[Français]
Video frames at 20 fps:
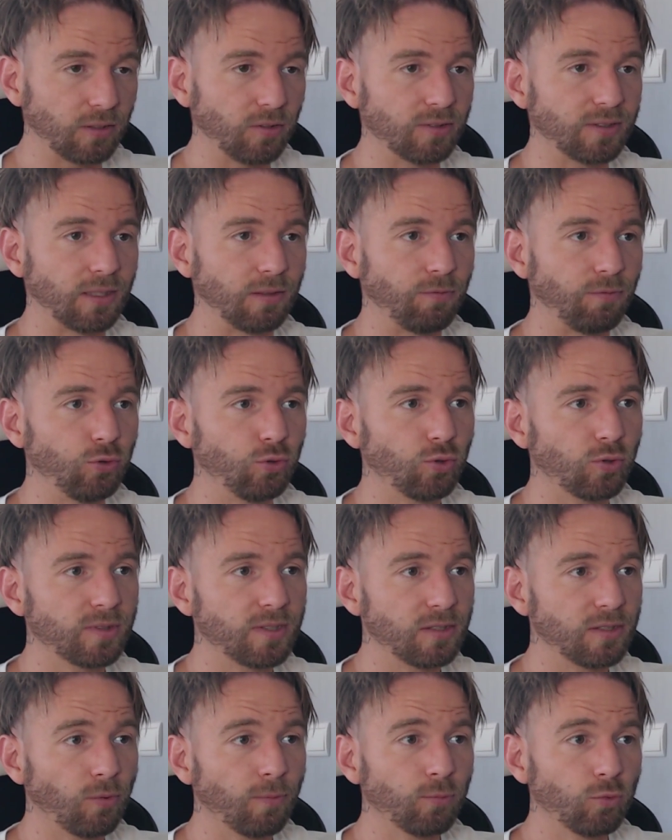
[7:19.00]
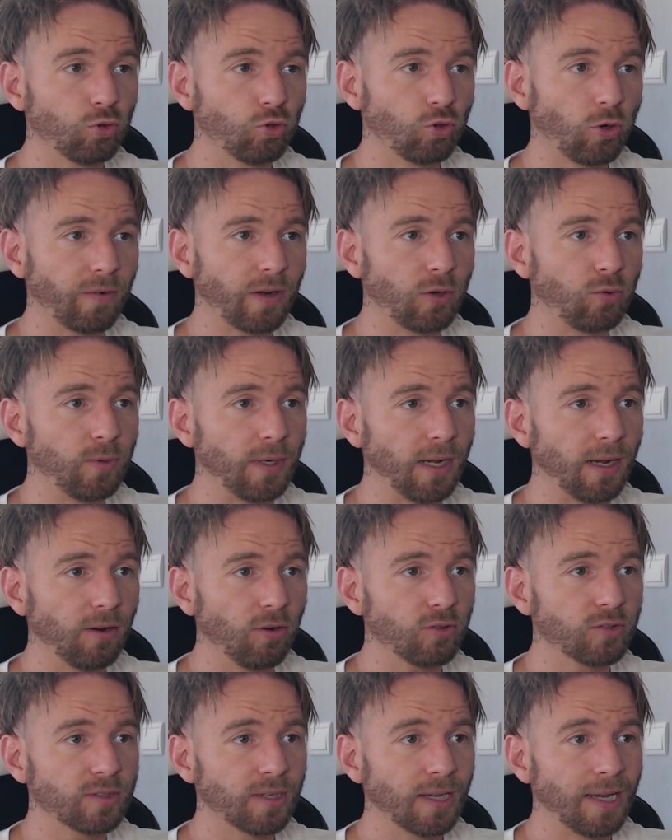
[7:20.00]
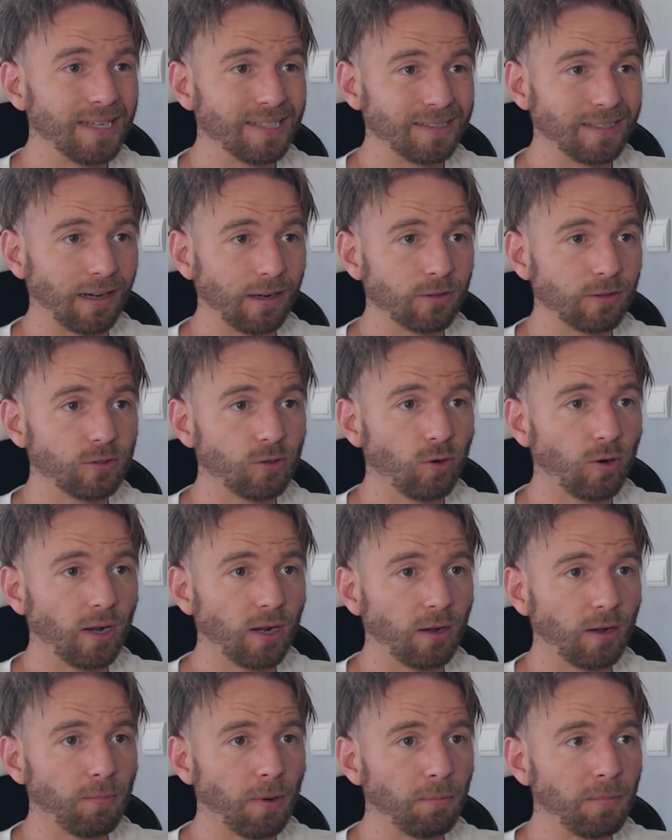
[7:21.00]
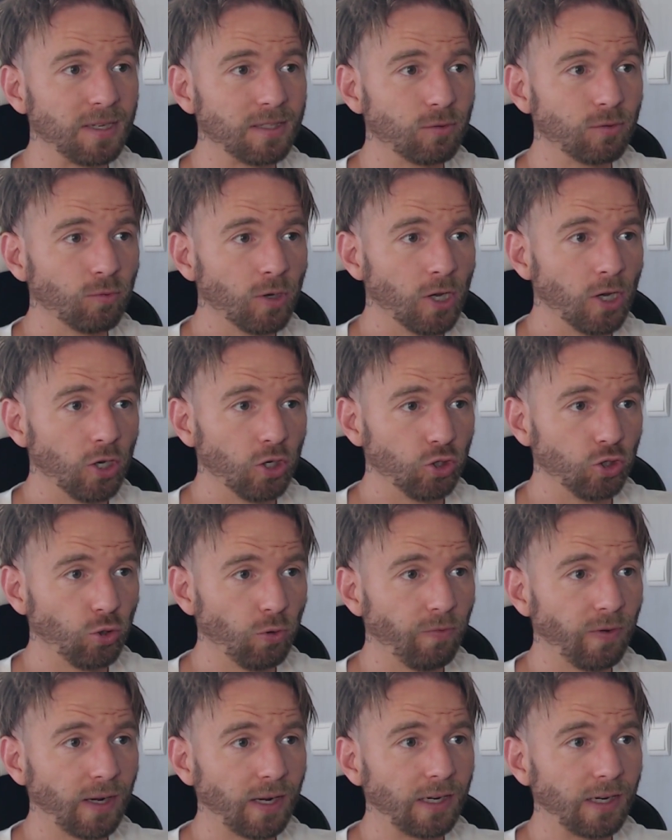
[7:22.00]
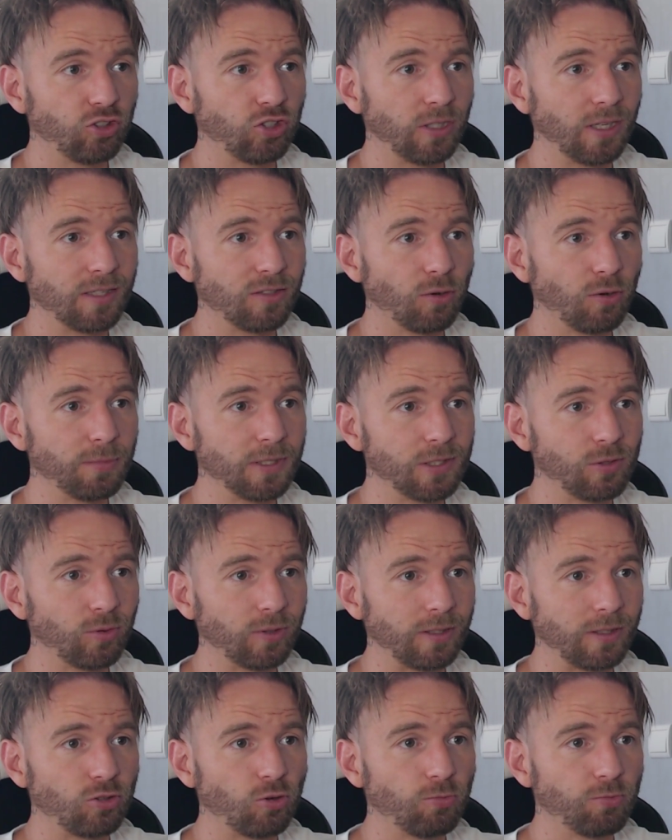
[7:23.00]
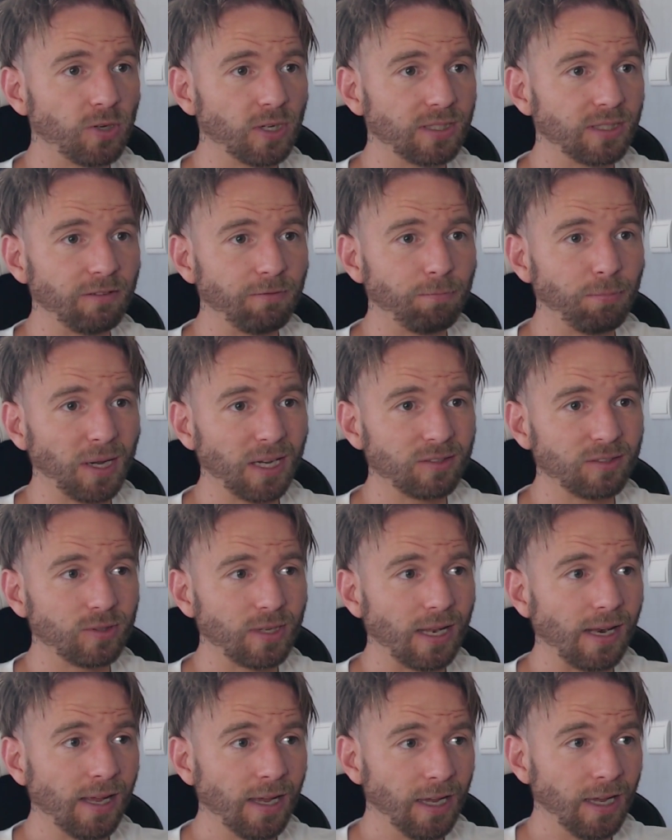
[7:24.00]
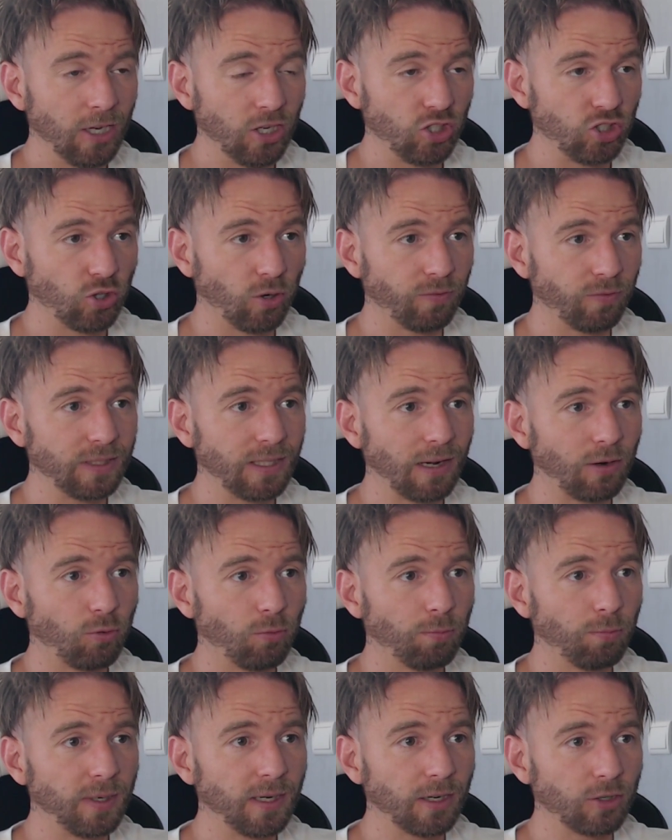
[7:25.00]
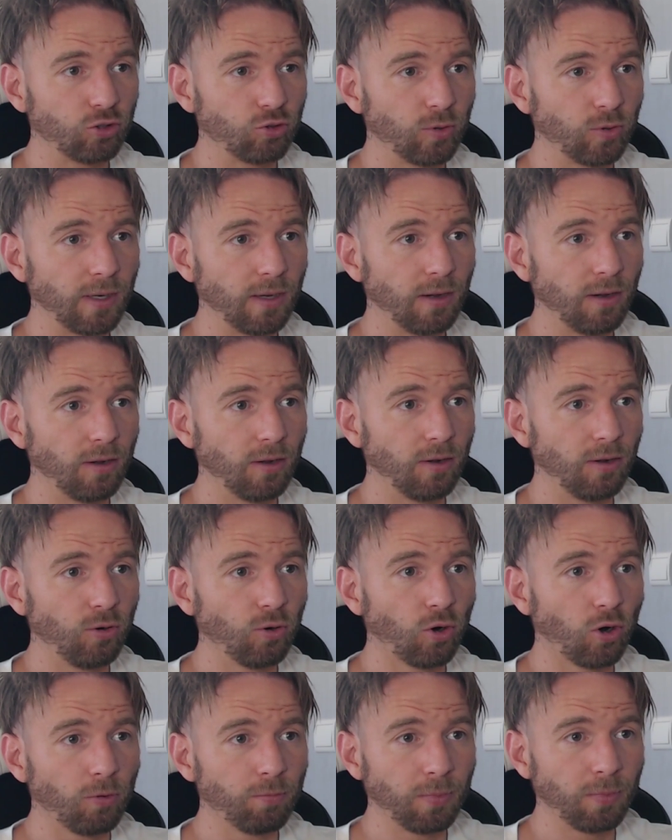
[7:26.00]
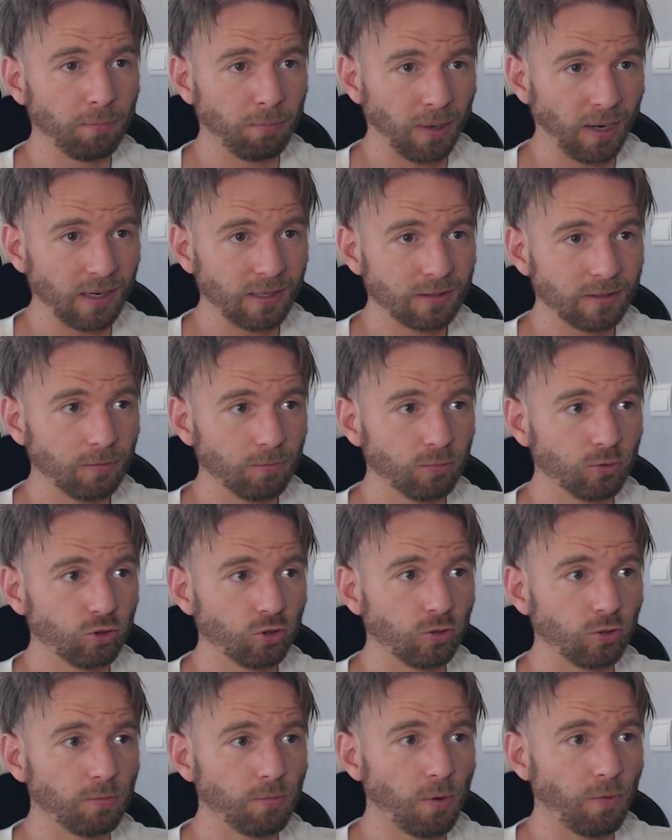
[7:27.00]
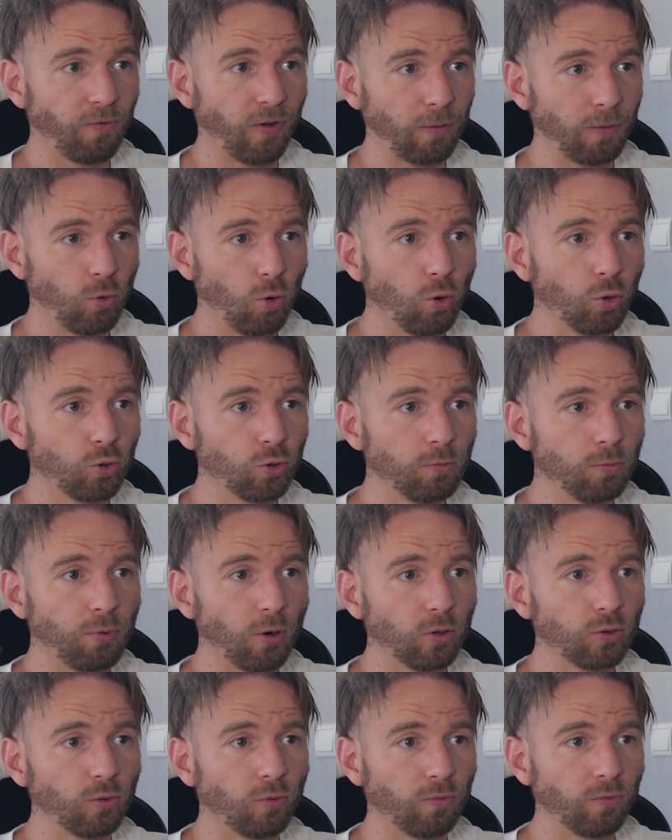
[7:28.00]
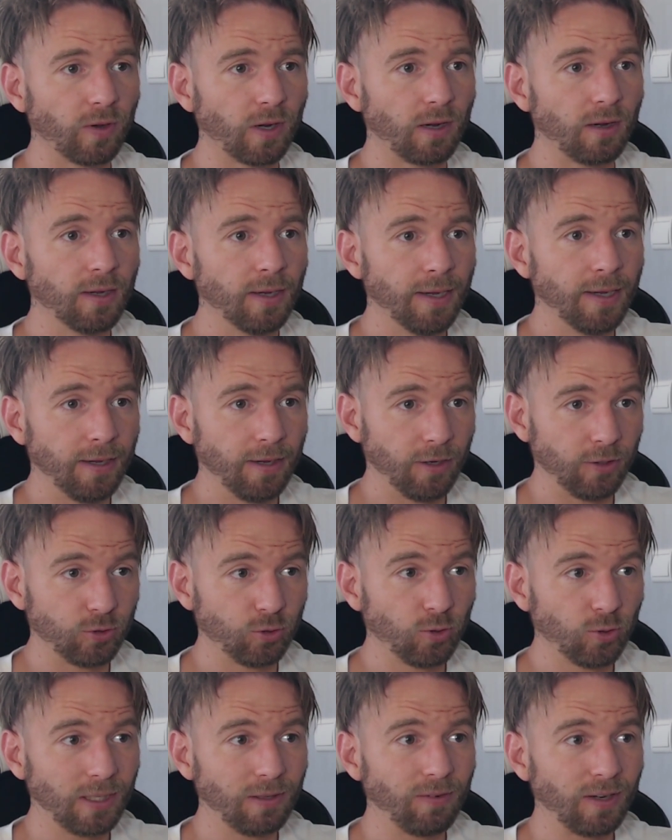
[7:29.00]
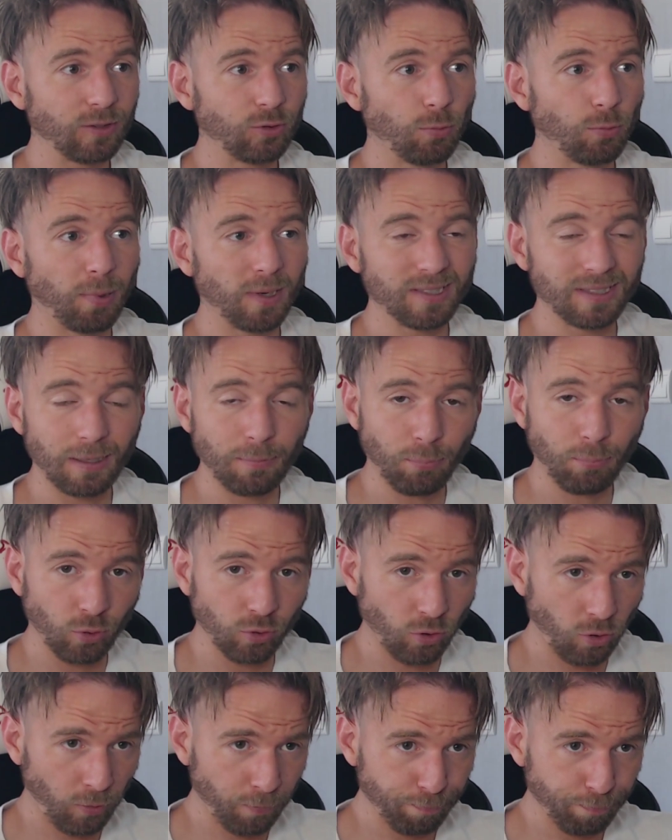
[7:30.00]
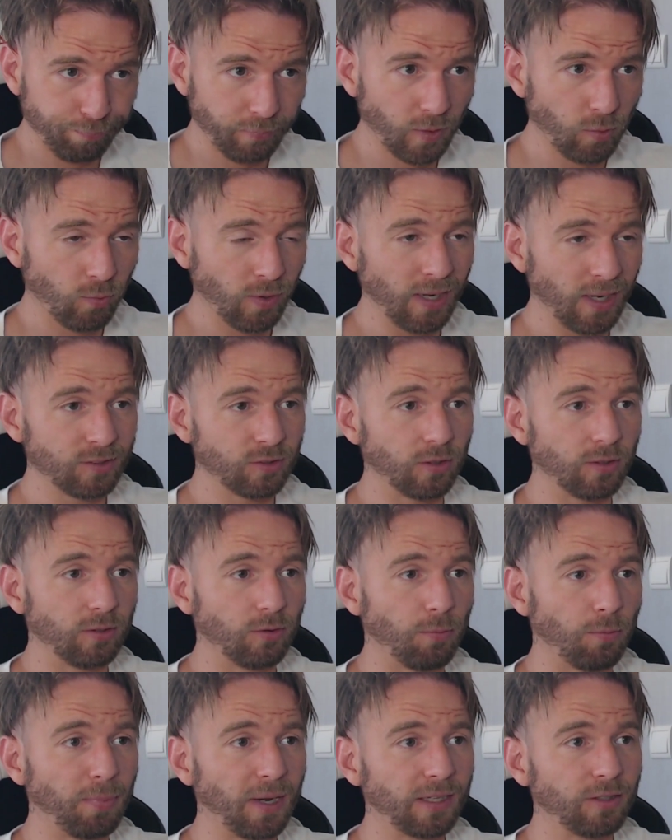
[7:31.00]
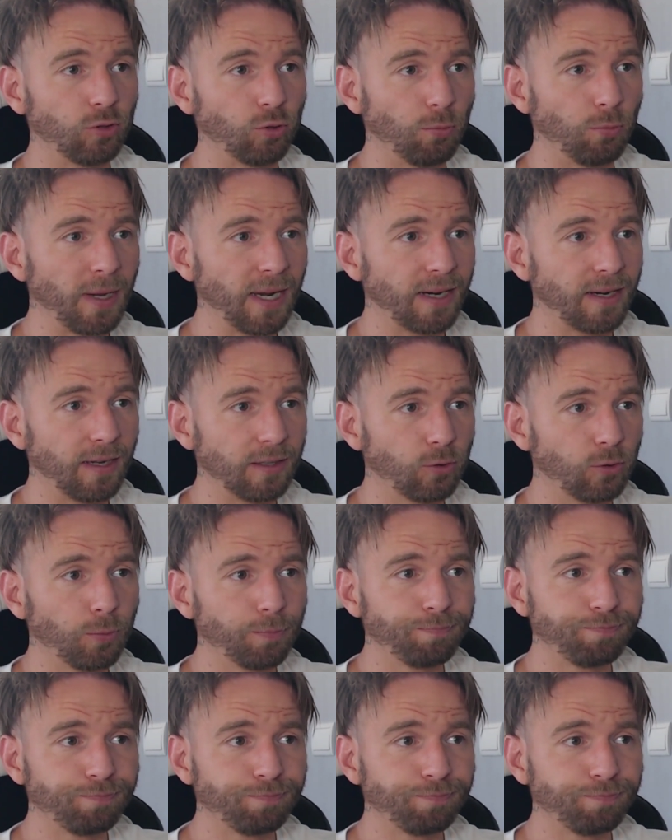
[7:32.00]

cette future saison. Toujours avec lui, hein, Lens, ça restera comme ma maison. Je verrai, j'ai des ambitions, des objectifs personnels. J'ai envie d'accomplir, jouer l'Europe par exemple. Je ne me ferme aucune porte, on verra ce qui va se passer pendant voilà cette période de mercato